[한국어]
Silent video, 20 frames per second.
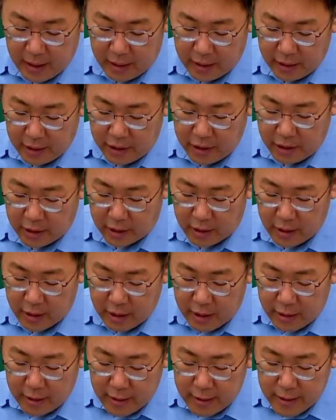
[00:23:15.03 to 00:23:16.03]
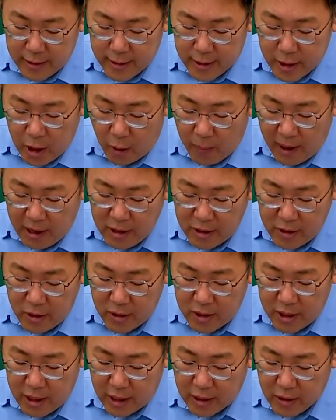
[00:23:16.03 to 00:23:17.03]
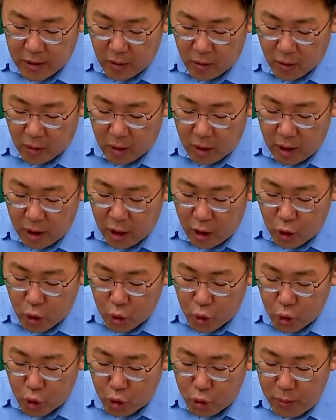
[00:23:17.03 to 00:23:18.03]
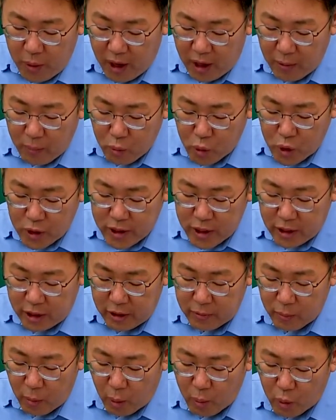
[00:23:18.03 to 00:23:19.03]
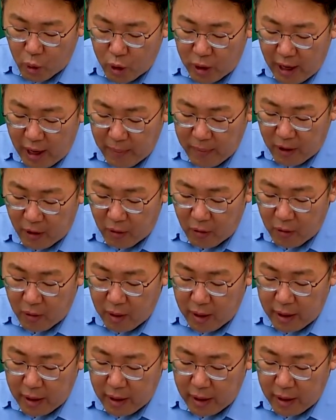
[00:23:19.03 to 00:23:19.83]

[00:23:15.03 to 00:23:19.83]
그는 서방을 설치해서 유명한 문신을 머무르게 하며